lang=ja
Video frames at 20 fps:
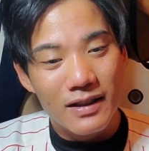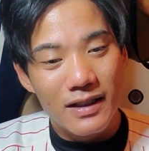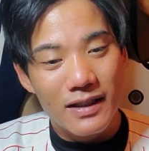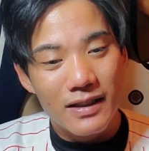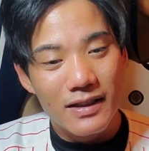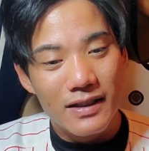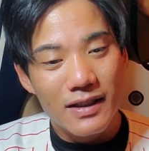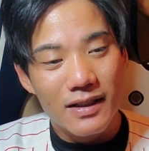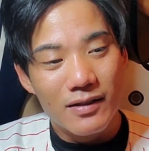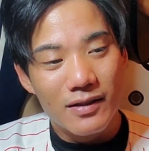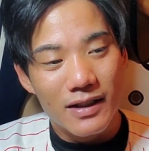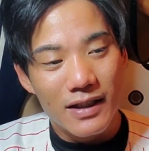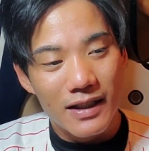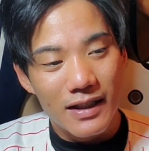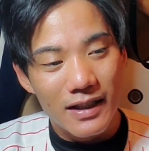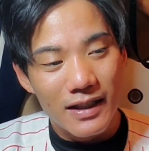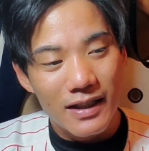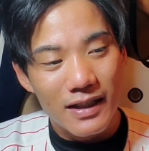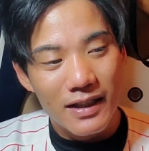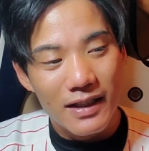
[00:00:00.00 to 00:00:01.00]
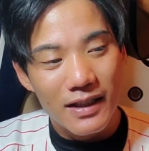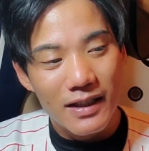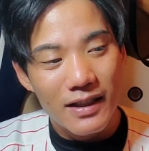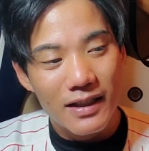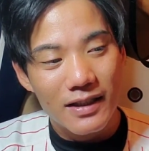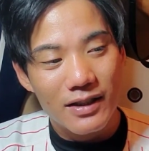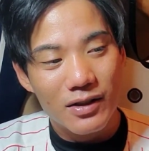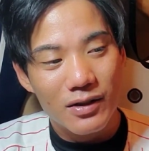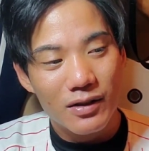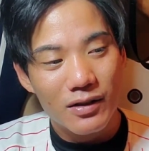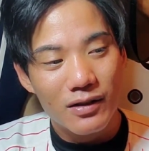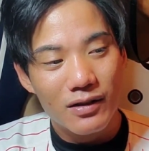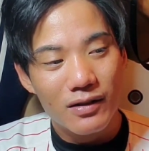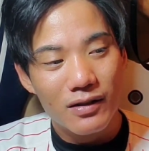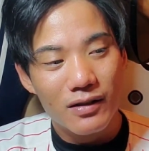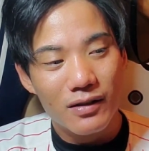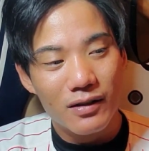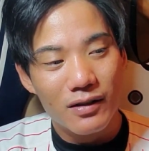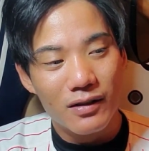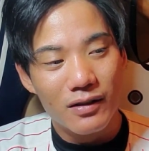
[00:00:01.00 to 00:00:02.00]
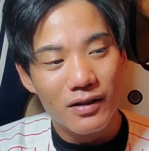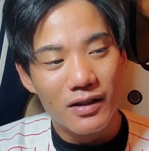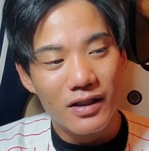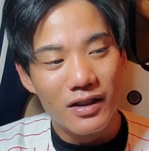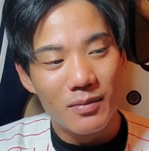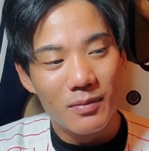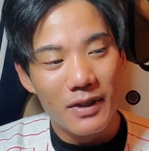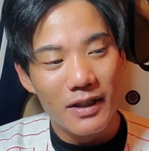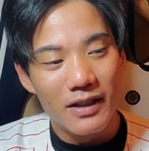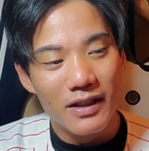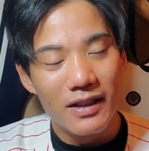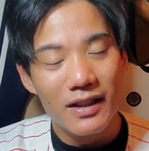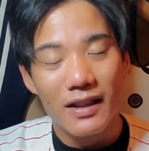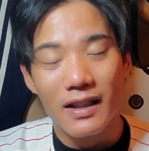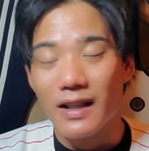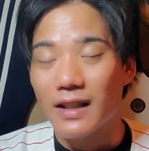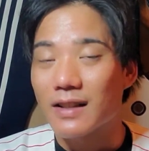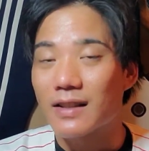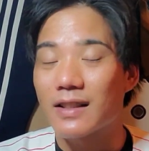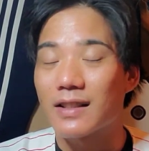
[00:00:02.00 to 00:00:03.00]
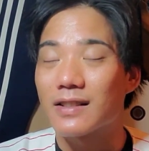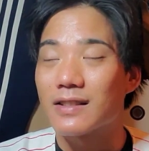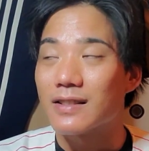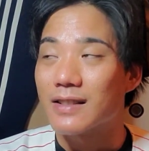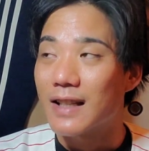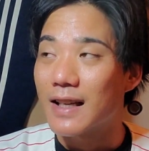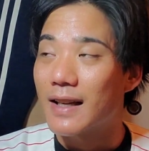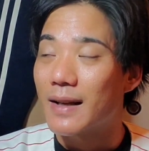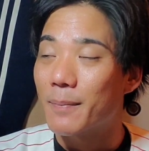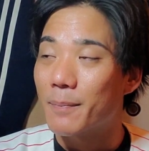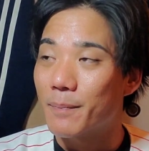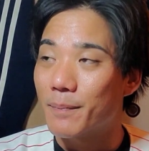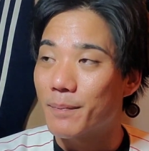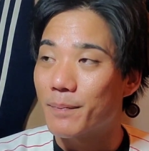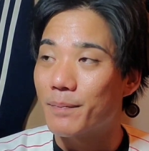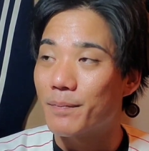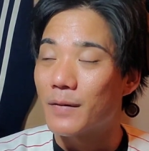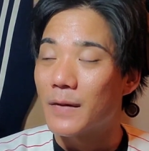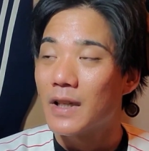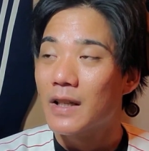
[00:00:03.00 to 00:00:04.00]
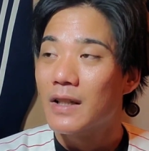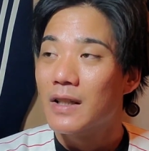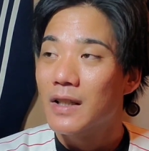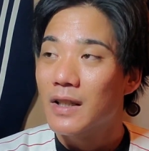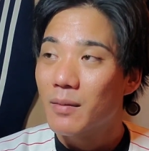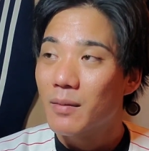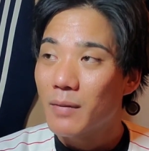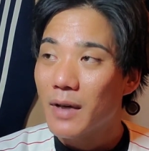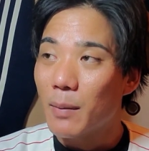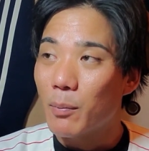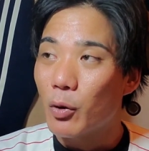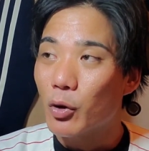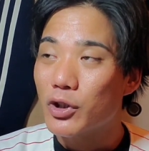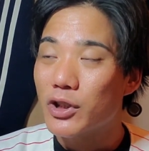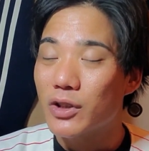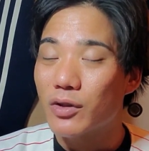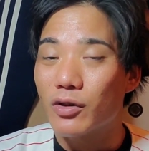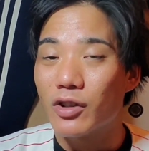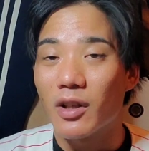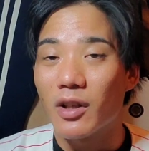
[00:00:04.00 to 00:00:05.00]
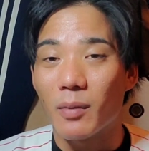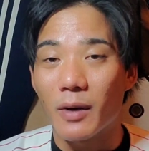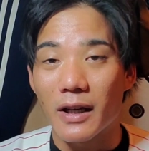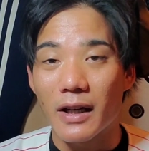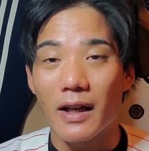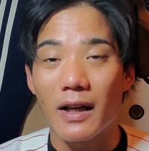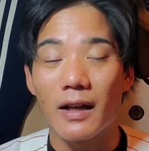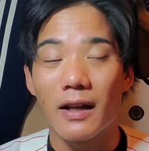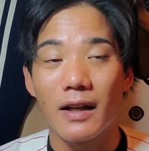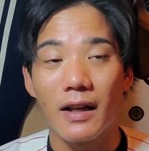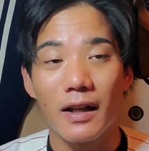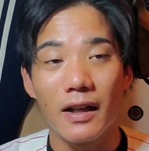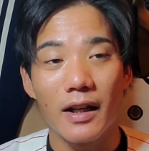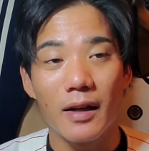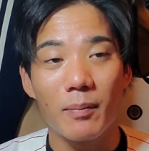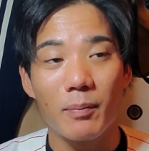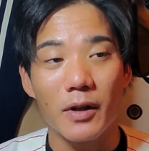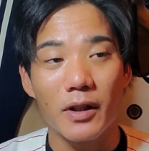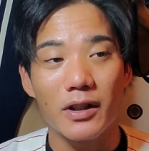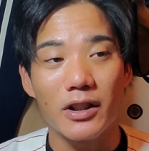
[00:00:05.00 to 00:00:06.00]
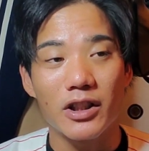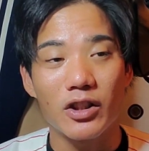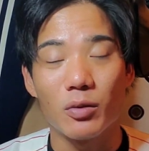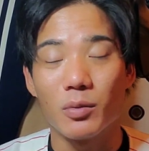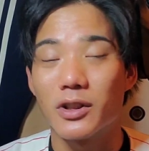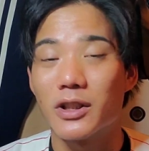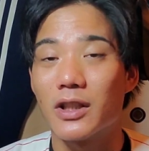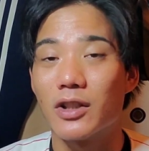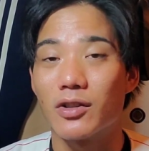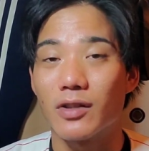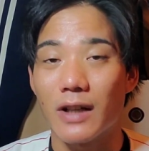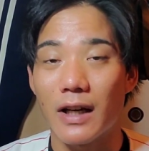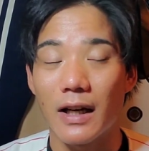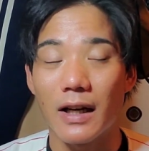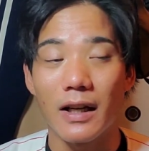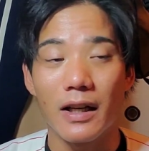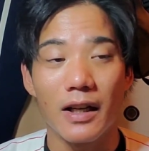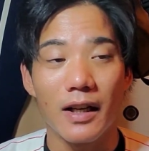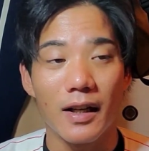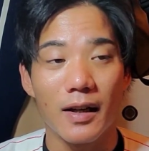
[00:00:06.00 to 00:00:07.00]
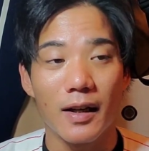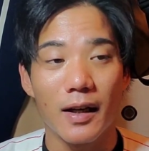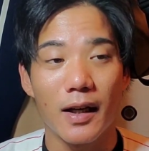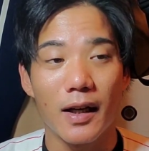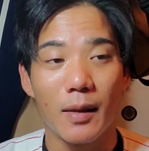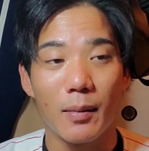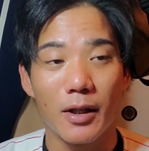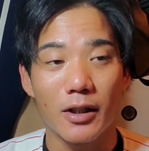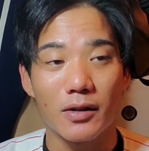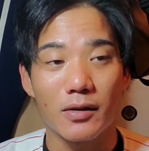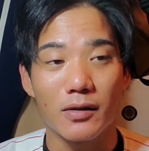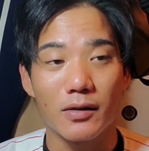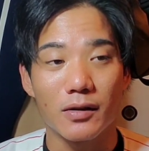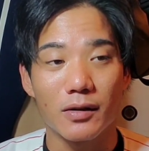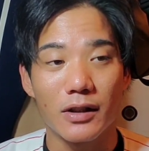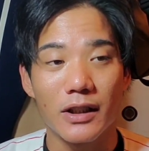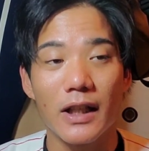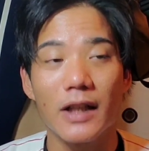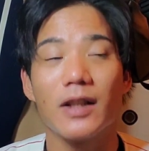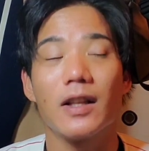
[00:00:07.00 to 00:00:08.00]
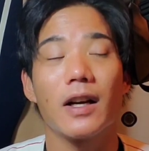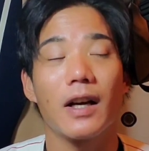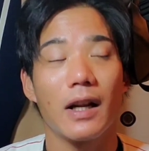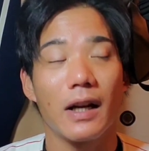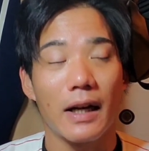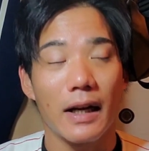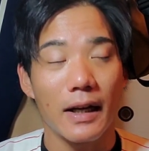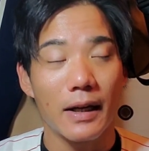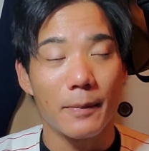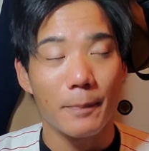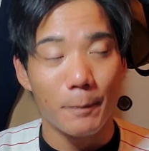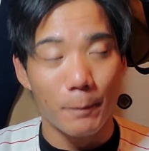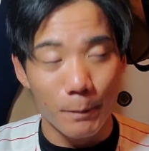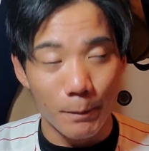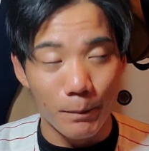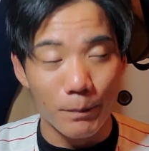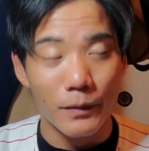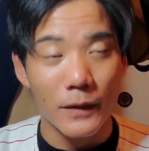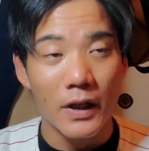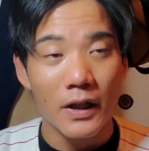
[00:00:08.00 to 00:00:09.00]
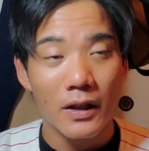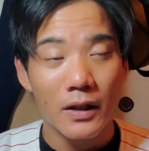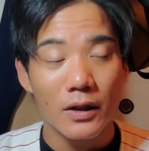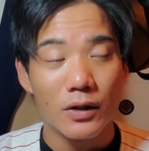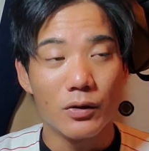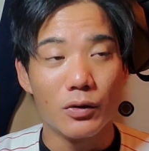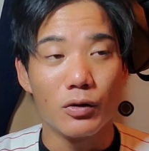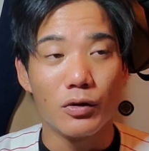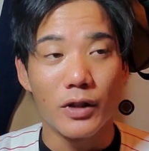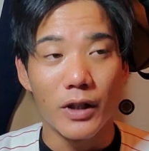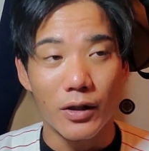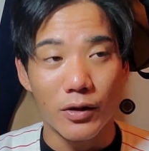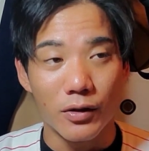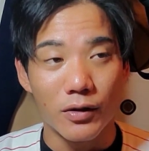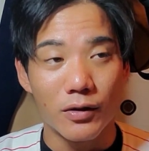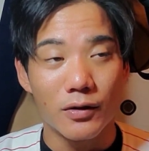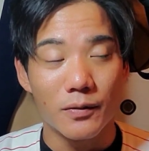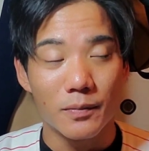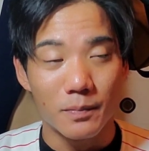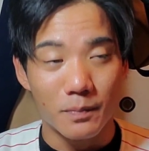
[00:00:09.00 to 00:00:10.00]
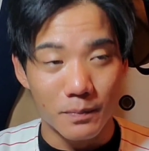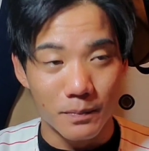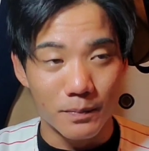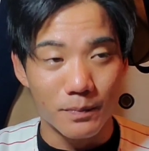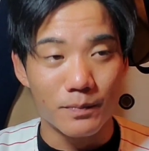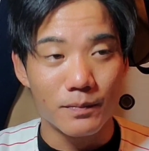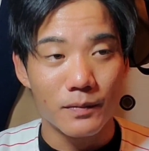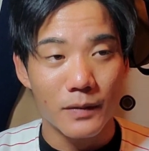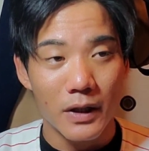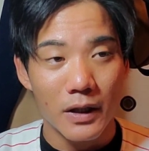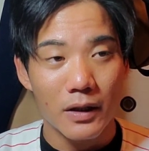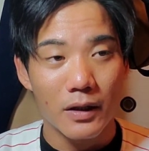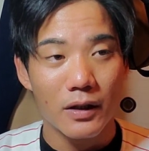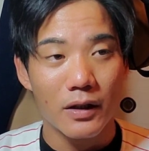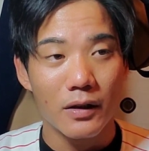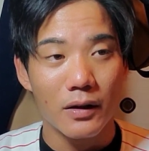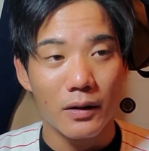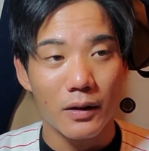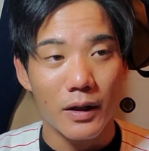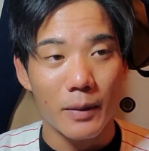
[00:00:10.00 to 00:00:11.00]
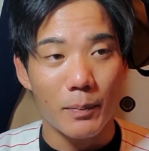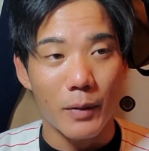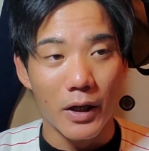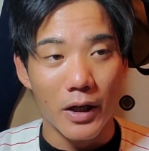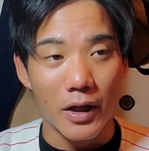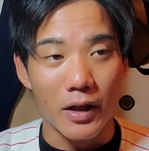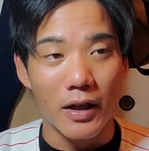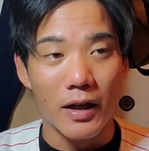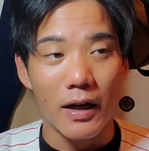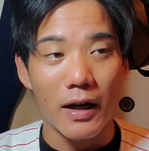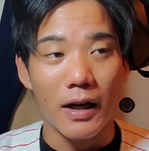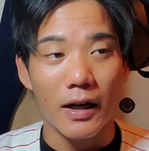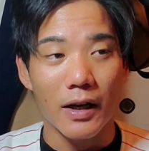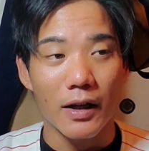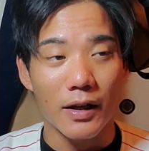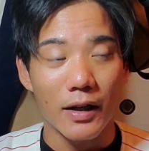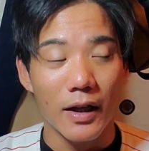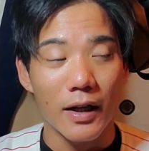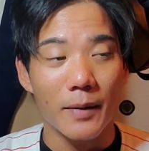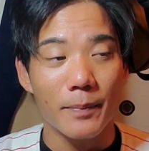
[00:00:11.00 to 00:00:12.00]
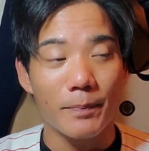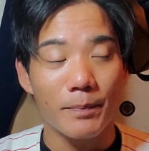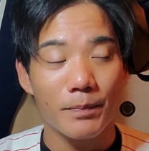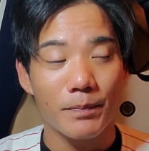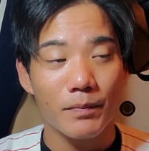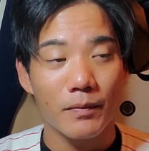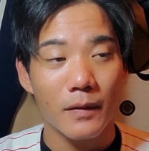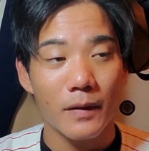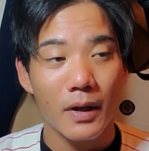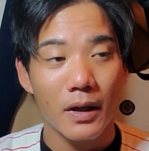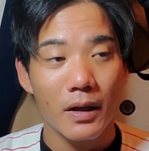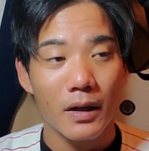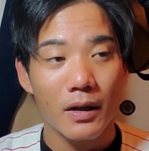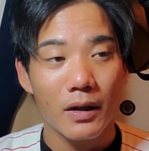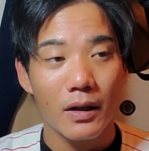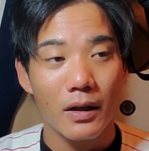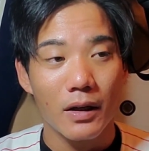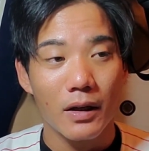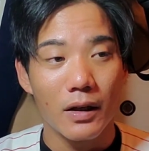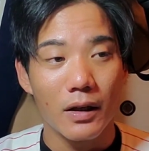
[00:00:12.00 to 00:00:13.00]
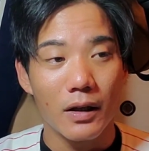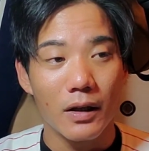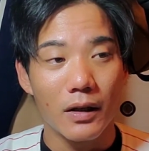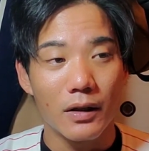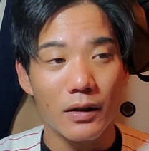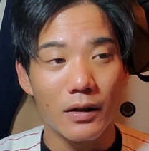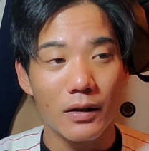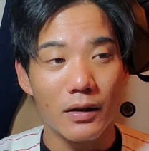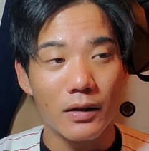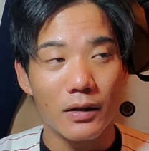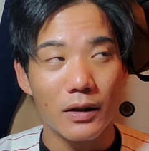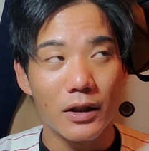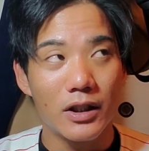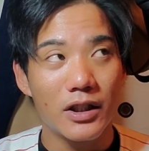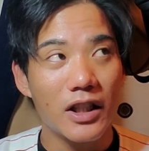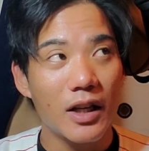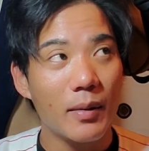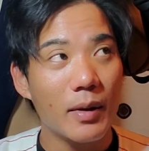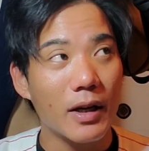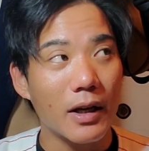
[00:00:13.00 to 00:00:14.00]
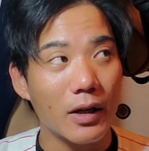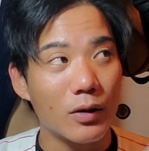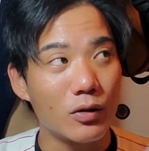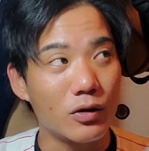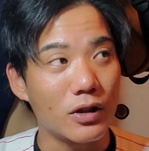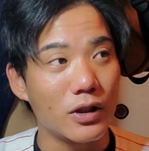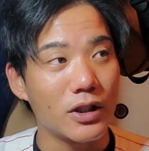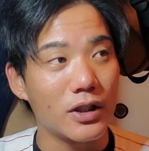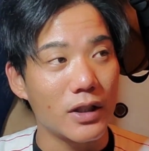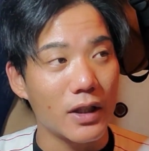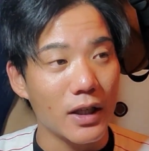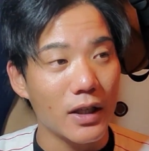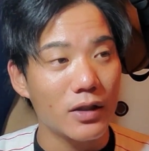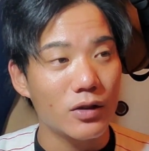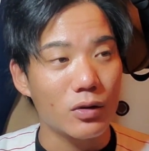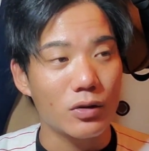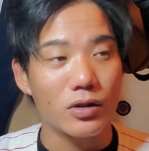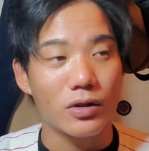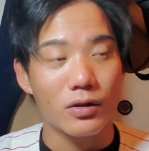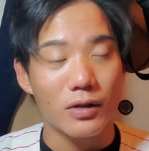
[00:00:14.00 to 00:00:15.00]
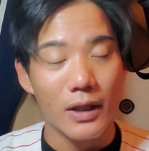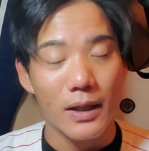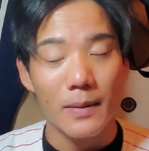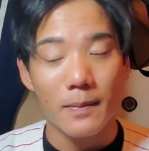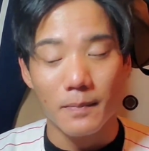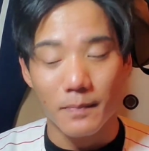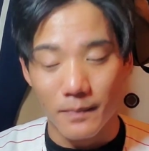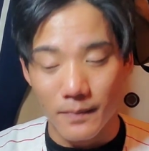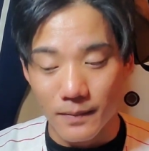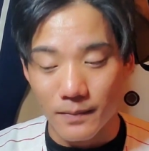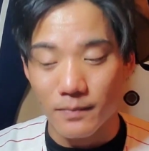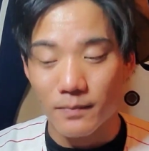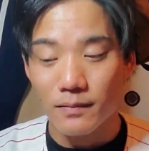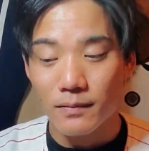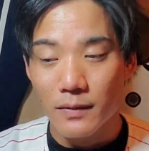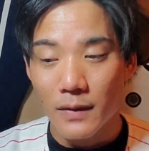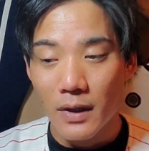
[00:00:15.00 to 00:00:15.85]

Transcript: なんですけどね、ちょっと決めきれなかったですね。うん。まあ、ポジといえばね、えー、やっぱ塩見選手が、えー、まず2安打かな。うん。打ってる。うん。やっぱね、怪我明けで、えー、2試合目かな、復帰してね。そうっすよね。うん。